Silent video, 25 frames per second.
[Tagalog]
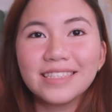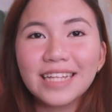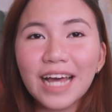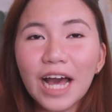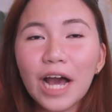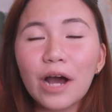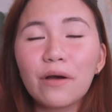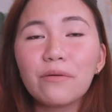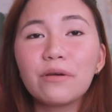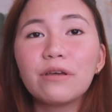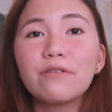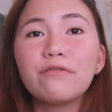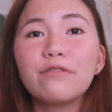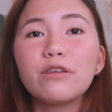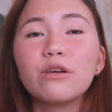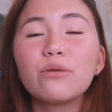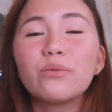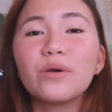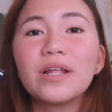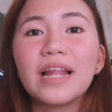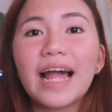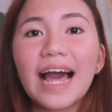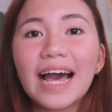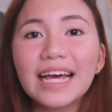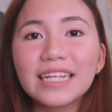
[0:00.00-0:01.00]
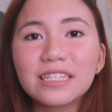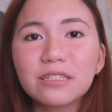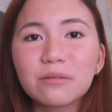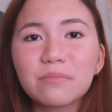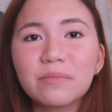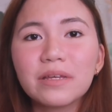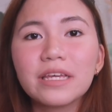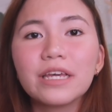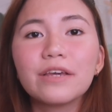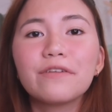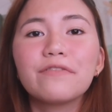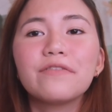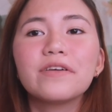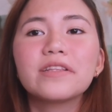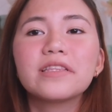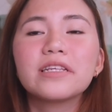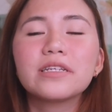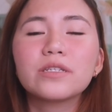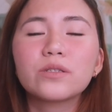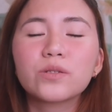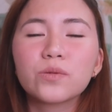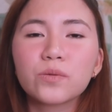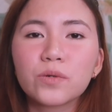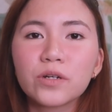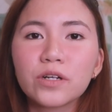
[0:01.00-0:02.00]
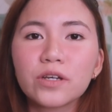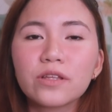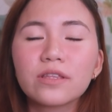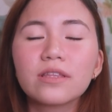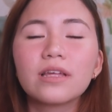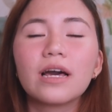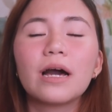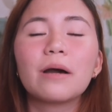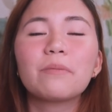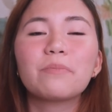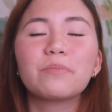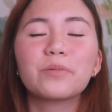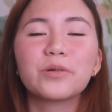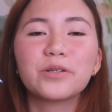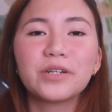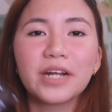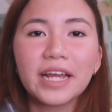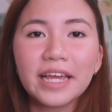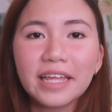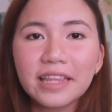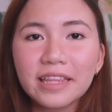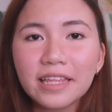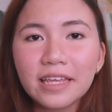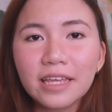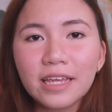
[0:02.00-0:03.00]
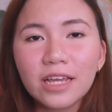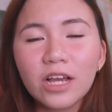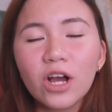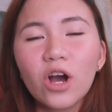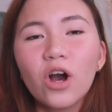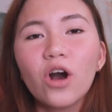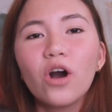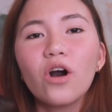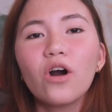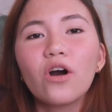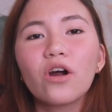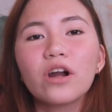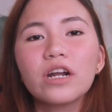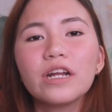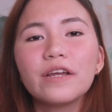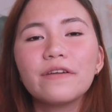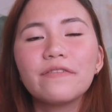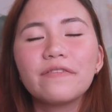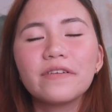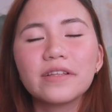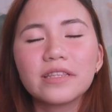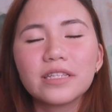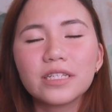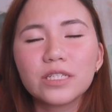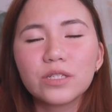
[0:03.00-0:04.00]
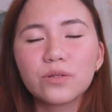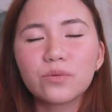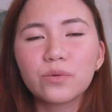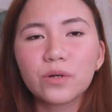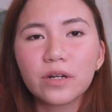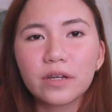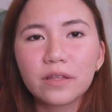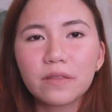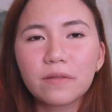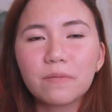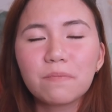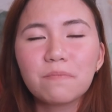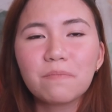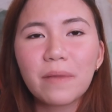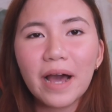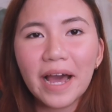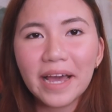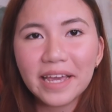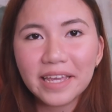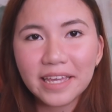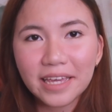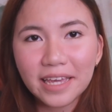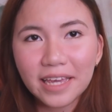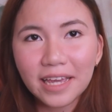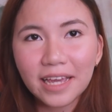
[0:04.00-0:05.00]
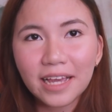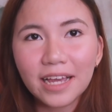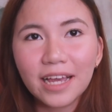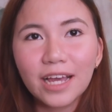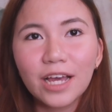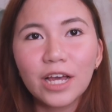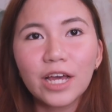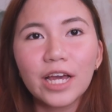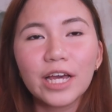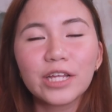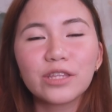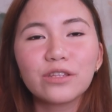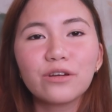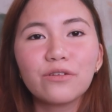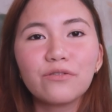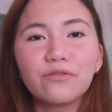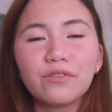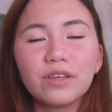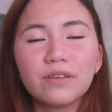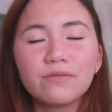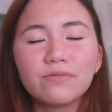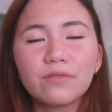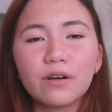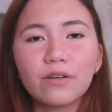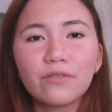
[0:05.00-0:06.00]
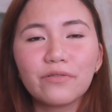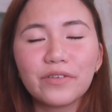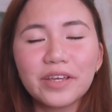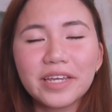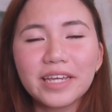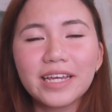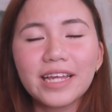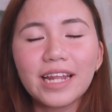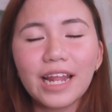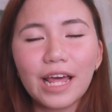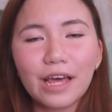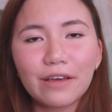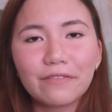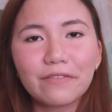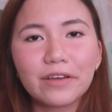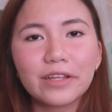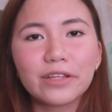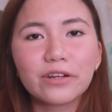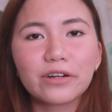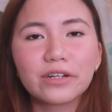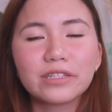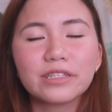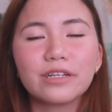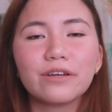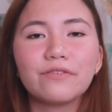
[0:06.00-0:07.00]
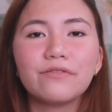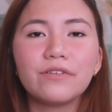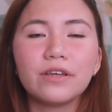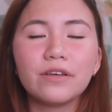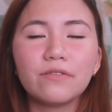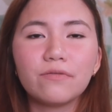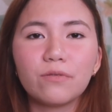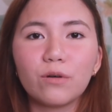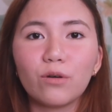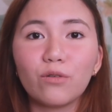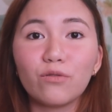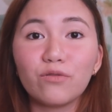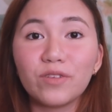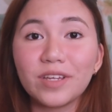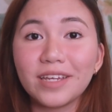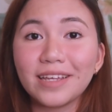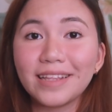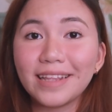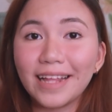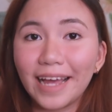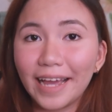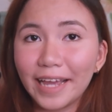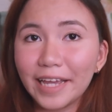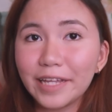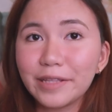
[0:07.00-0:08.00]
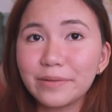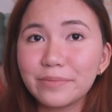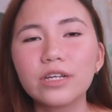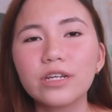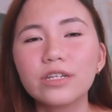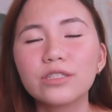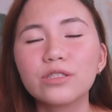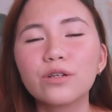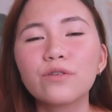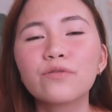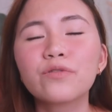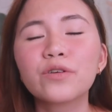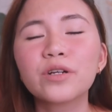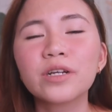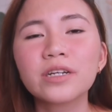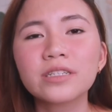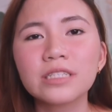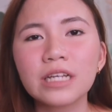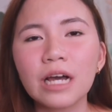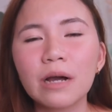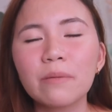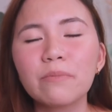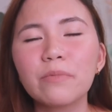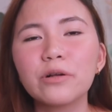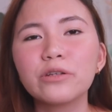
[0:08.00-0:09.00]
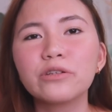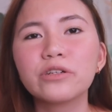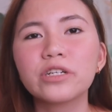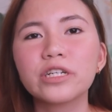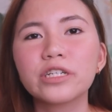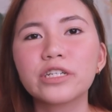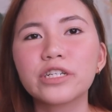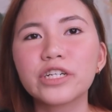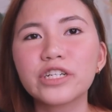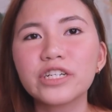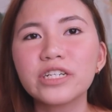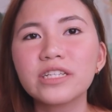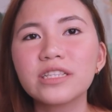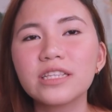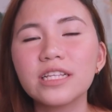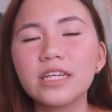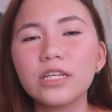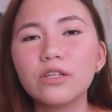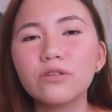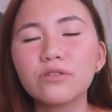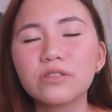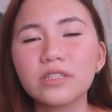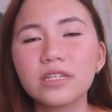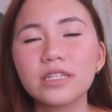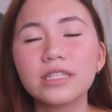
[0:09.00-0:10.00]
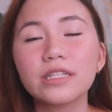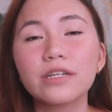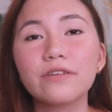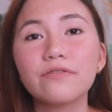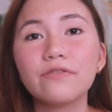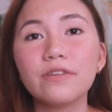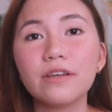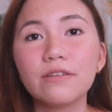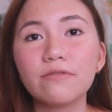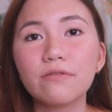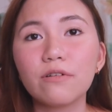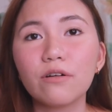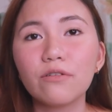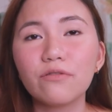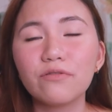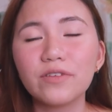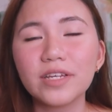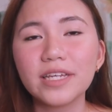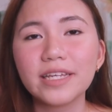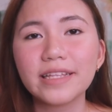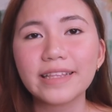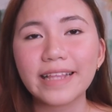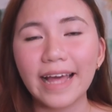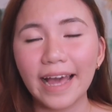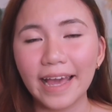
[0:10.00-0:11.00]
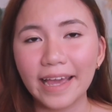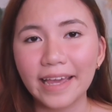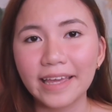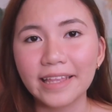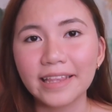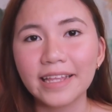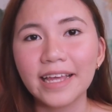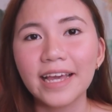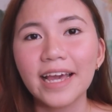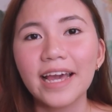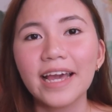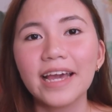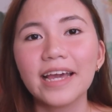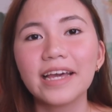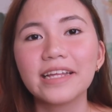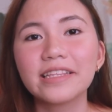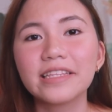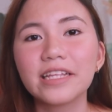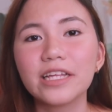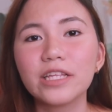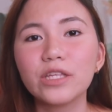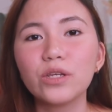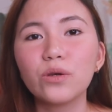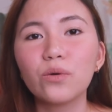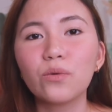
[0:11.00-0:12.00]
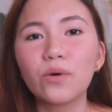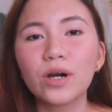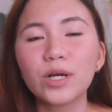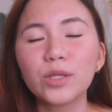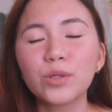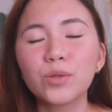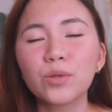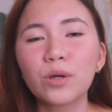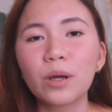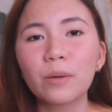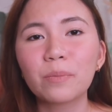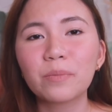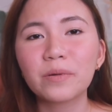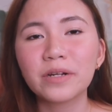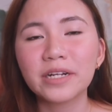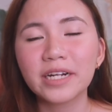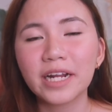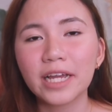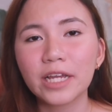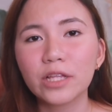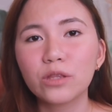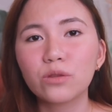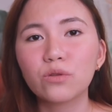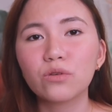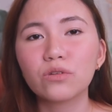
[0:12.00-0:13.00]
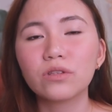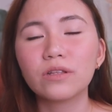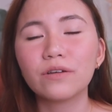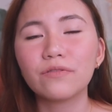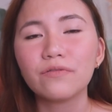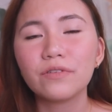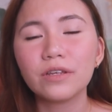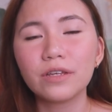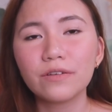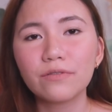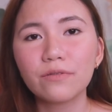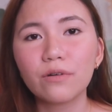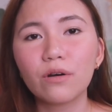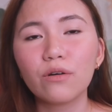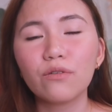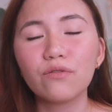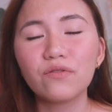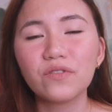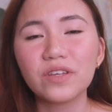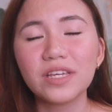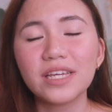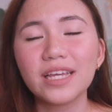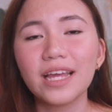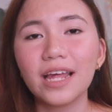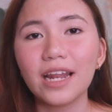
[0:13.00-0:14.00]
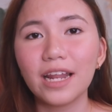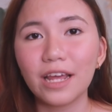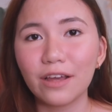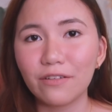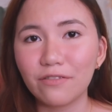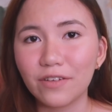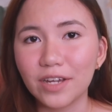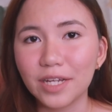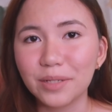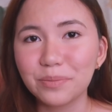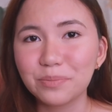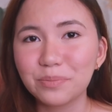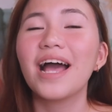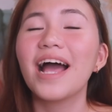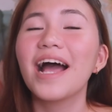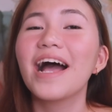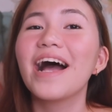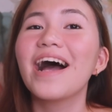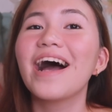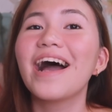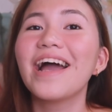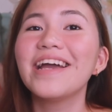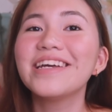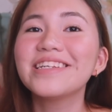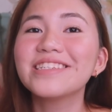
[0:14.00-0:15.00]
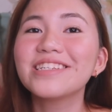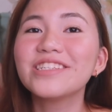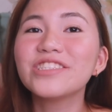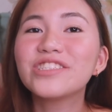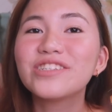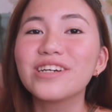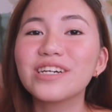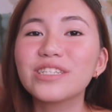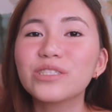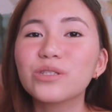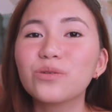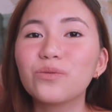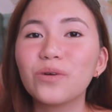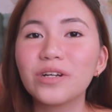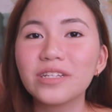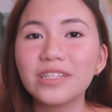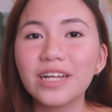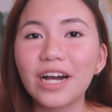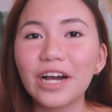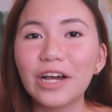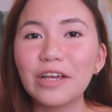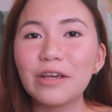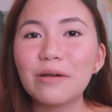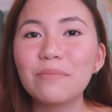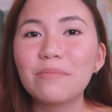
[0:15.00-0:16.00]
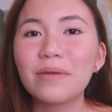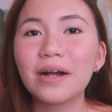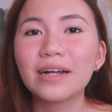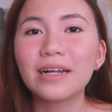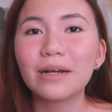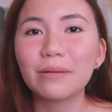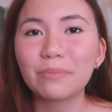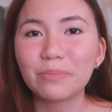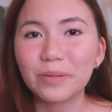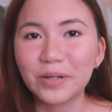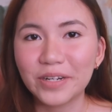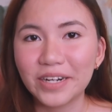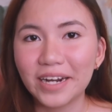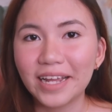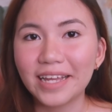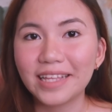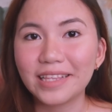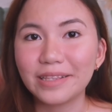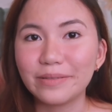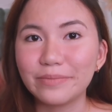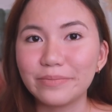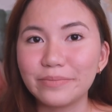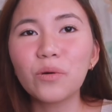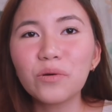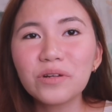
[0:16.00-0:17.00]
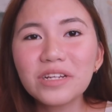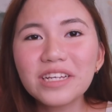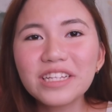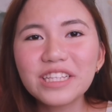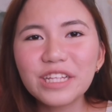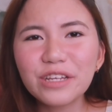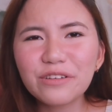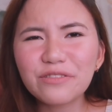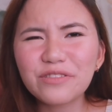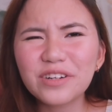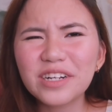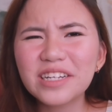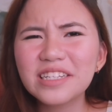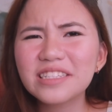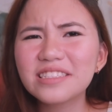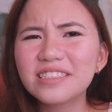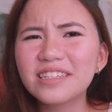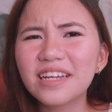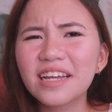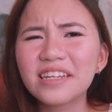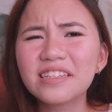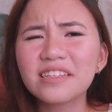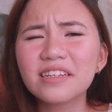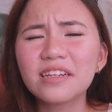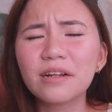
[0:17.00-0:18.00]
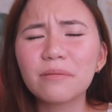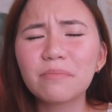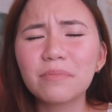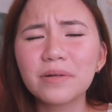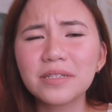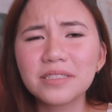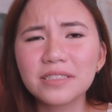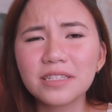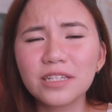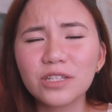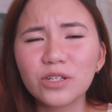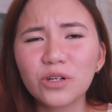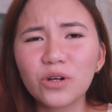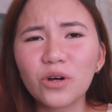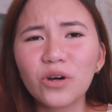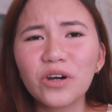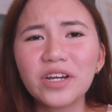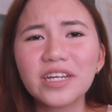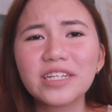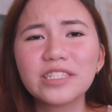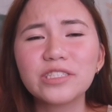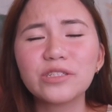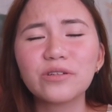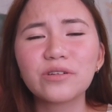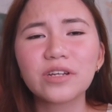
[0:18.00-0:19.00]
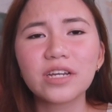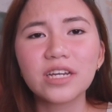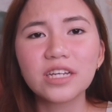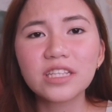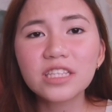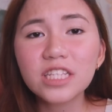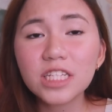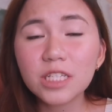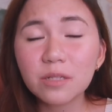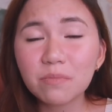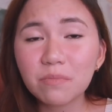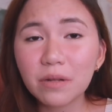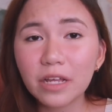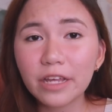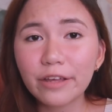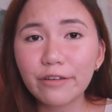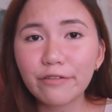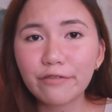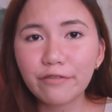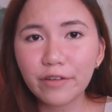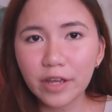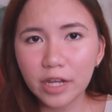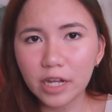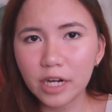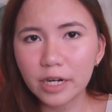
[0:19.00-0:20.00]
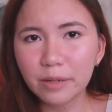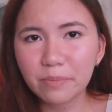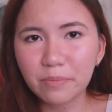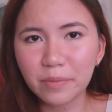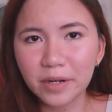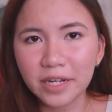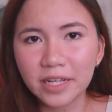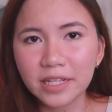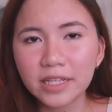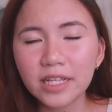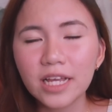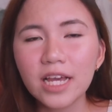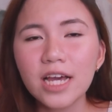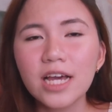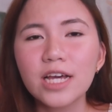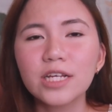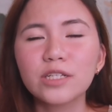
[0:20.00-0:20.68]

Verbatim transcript: Now, if you will ask me if it is worth upgrading or if it is worth buying itong Vivo V11 or the Vivo V9. So, for example, you are currently using the Vivo V9 and then you want to upgrade to the Vivo V11, I suggest wag na kayo mag-upgrade. Only difference guys na napansin ko is yung in-display fingerprint.